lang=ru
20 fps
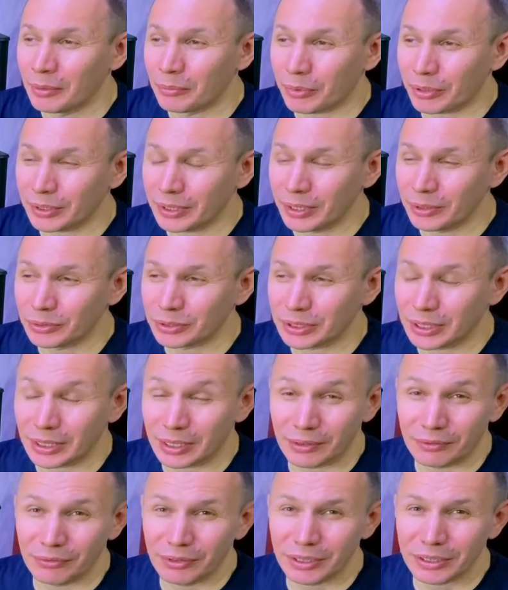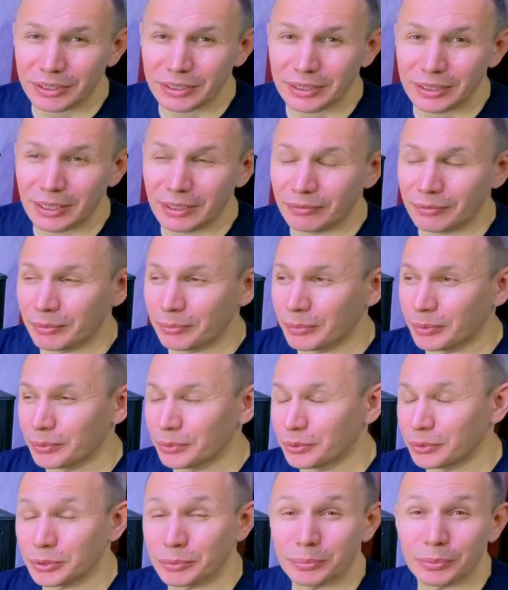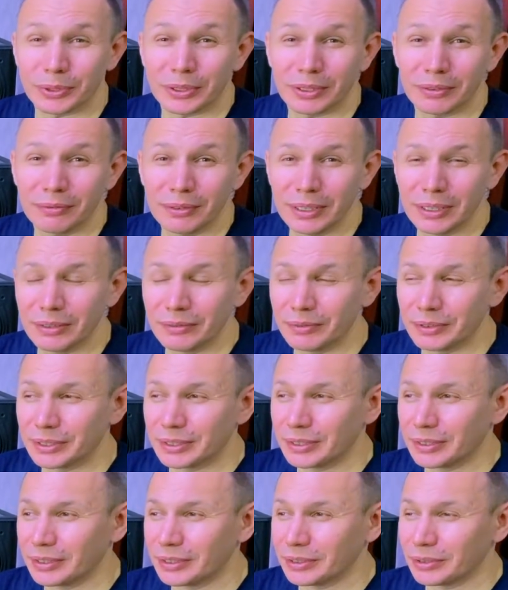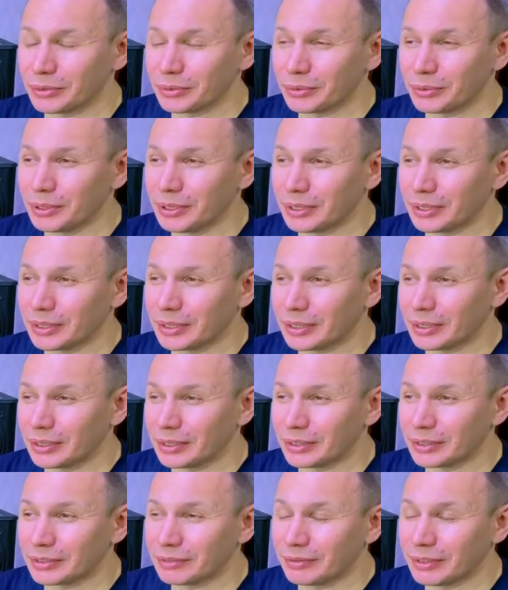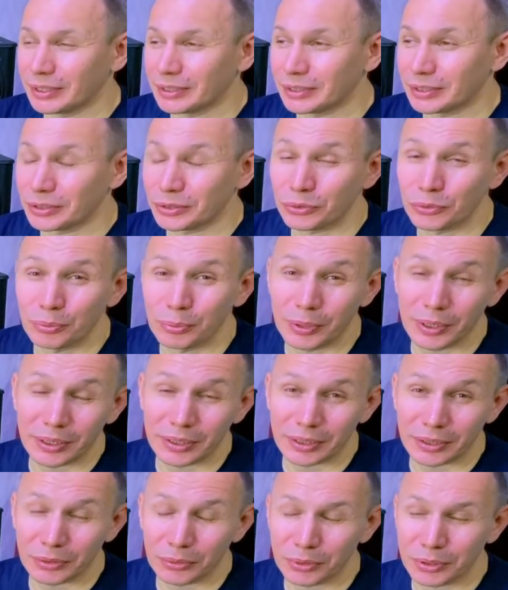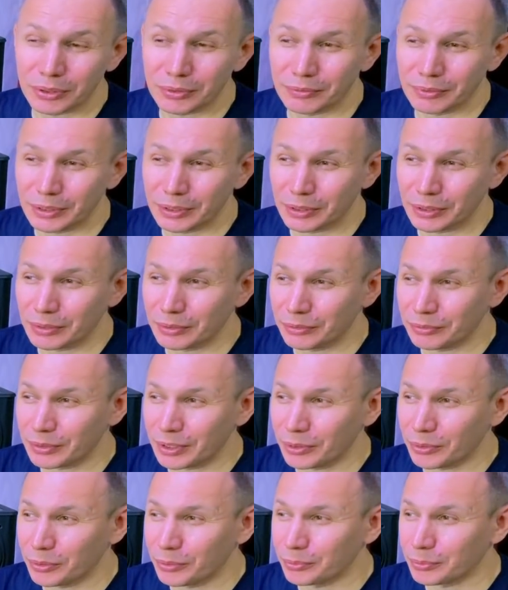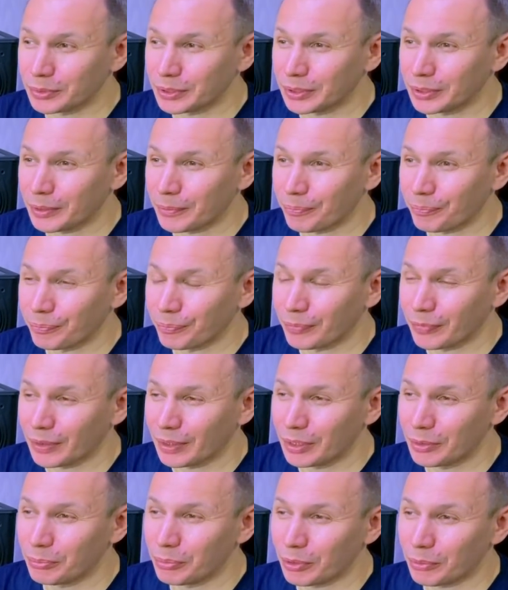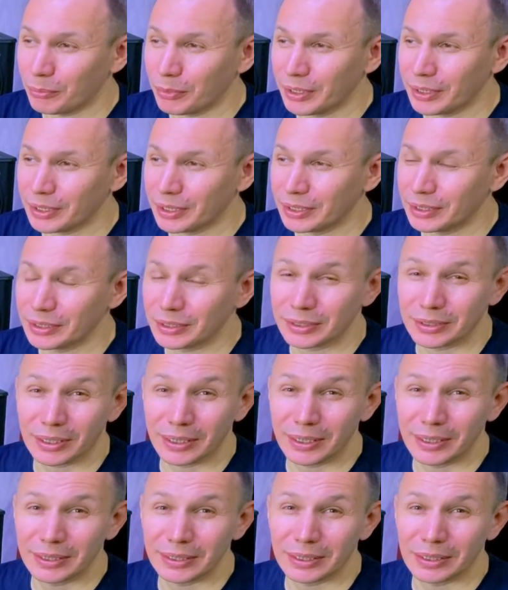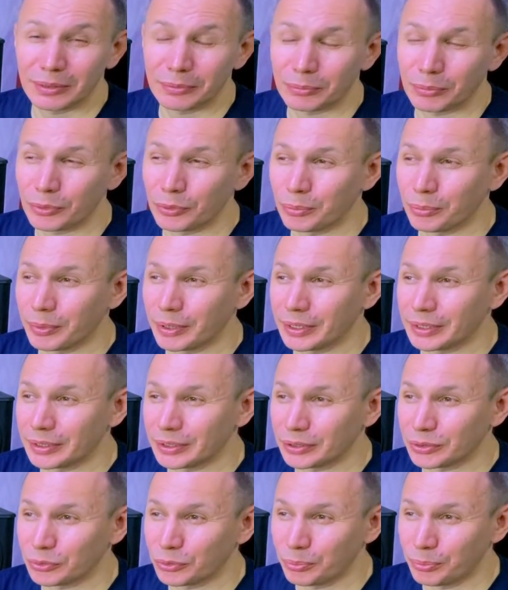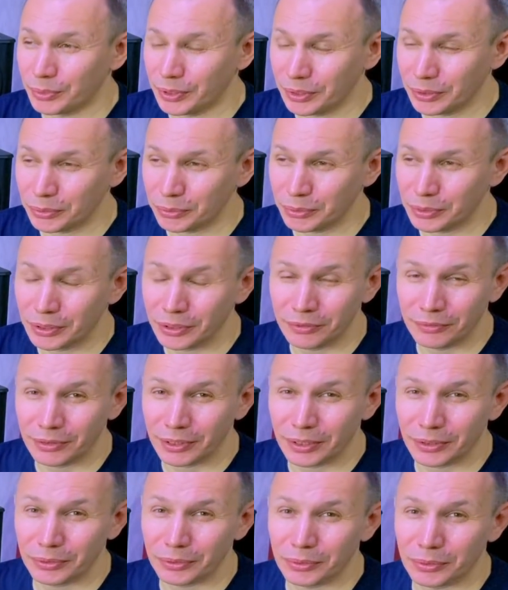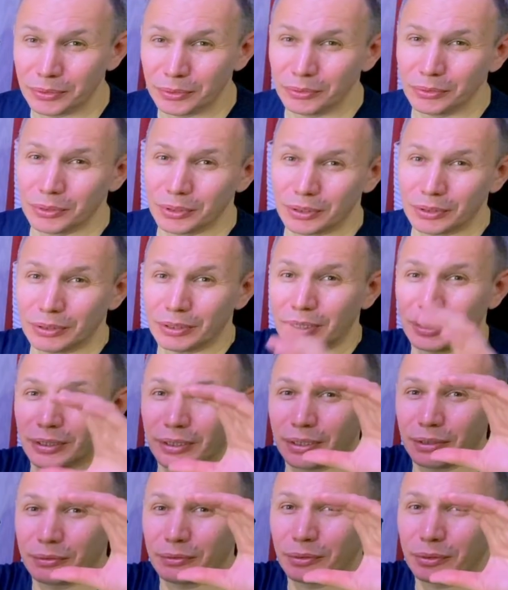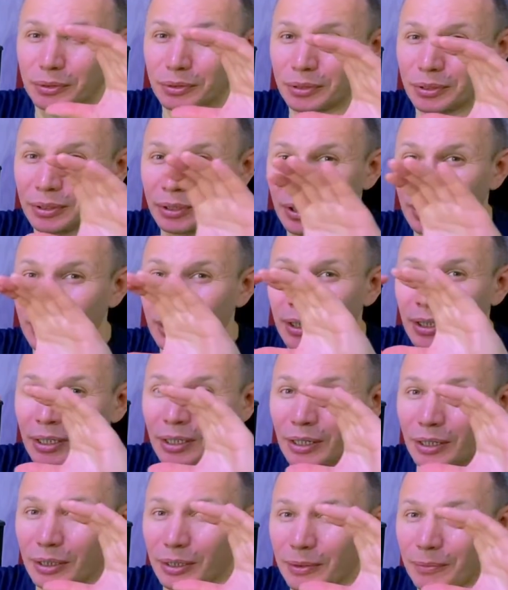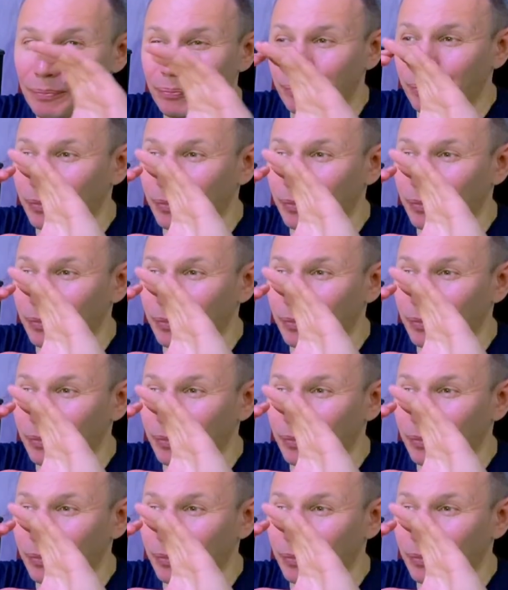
продаются такие вещи, я вам могу тоже посоветовать сразу. Это называется ступенька. То есть вы в каком-то гипермаркете строительном покупаете ступеньку деревянную. Ну, это такая вот а,